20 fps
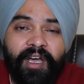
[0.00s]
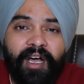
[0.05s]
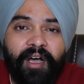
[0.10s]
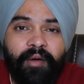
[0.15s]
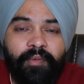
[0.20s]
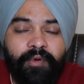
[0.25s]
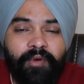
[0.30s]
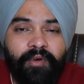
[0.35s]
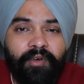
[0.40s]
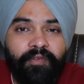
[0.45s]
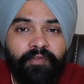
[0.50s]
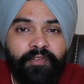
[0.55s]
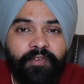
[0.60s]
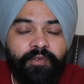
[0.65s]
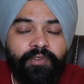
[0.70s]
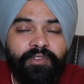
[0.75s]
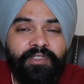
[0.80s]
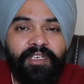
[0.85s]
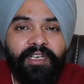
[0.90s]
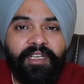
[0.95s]
आपको
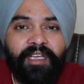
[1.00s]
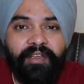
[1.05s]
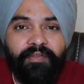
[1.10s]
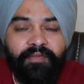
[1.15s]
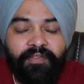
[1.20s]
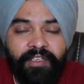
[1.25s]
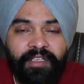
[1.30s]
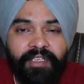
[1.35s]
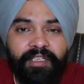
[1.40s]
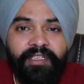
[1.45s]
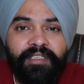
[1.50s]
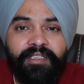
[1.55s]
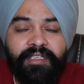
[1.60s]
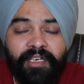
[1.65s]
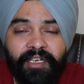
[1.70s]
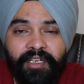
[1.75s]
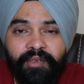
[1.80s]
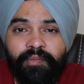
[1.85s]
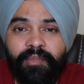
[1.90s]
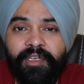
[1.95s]
रिफ्यूज़ल के विद इन
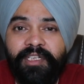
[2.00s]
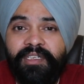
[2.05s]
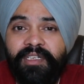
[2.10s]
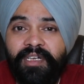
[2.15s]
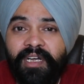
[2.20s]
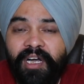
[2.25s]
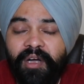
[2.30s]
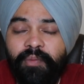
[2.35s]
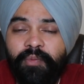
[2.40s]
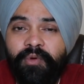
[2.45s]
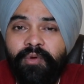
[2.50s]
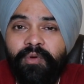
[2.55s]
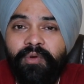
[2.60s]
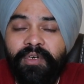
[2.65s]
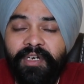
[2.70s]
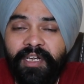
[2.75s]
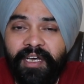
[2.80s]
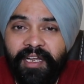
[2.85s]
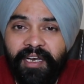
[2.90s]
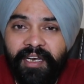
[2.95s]
थ्री मंथ आपको
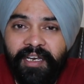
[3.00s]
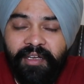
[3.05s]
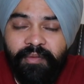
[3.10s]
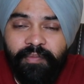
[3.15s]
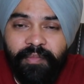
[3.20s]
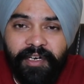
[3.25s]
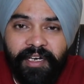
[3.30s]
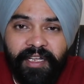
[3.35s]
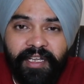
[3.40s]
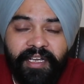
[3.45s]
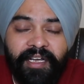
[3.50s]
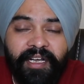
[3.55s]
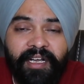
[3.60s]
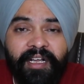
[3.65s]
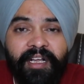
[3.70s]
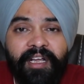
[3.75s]
डालना पड़ेगा